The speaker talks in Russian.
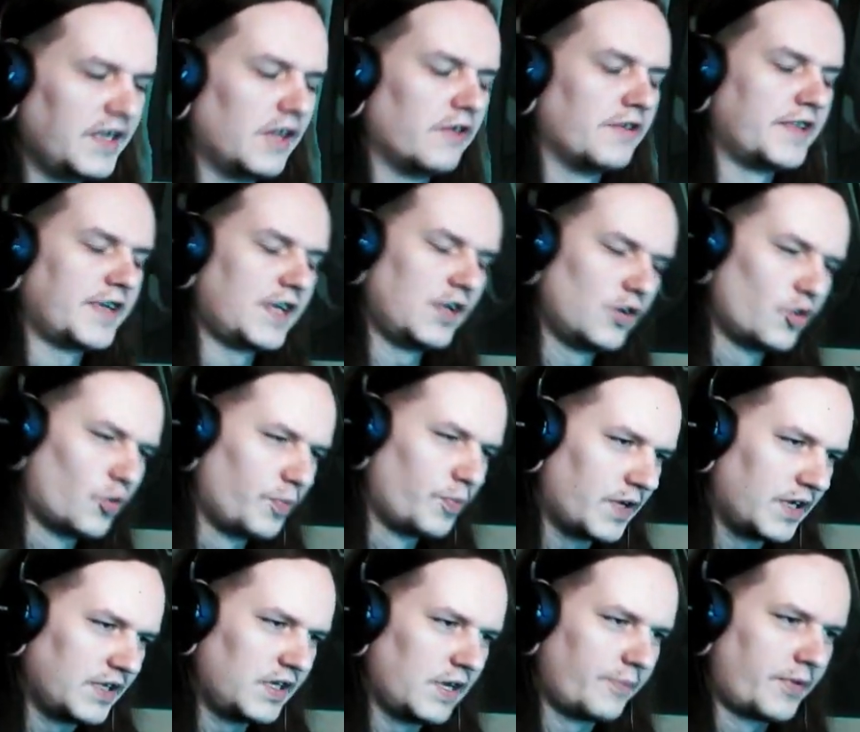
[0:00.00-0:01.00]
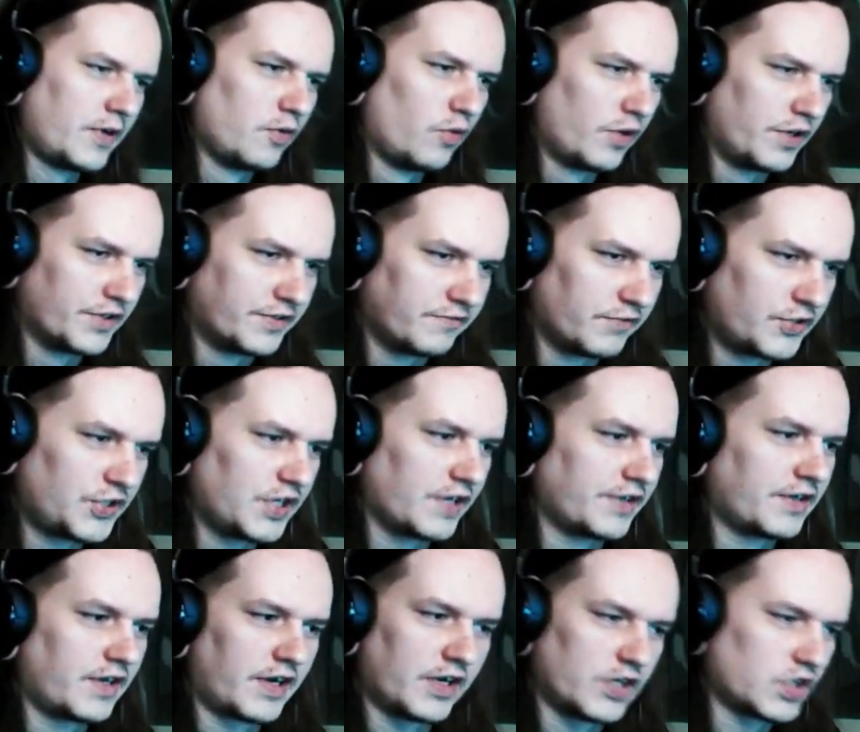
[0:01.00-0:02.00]
Не, ну такие группы, они априори
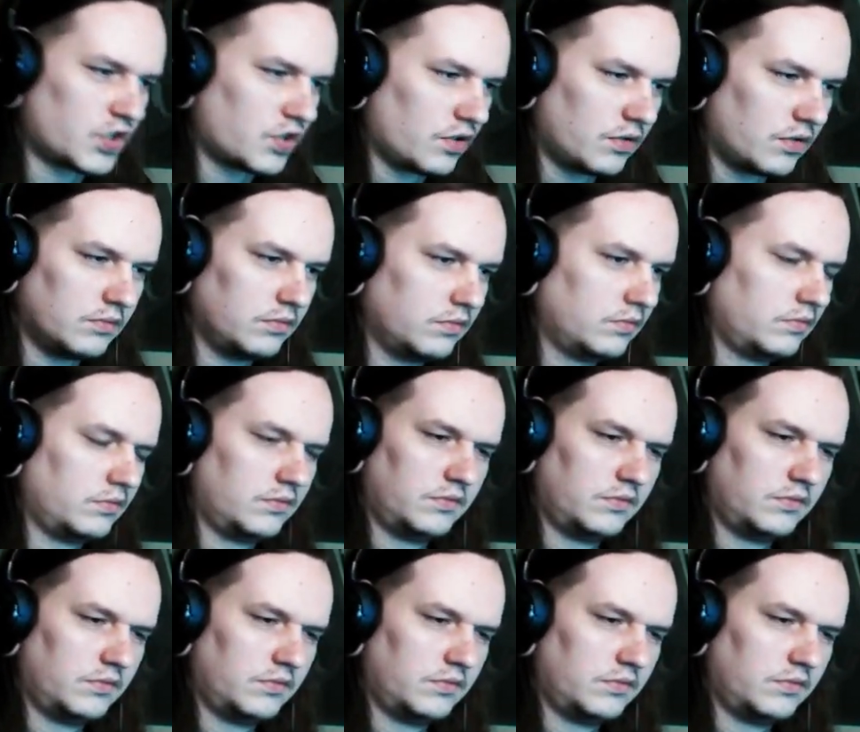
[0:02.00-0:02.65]
звучат хорошо.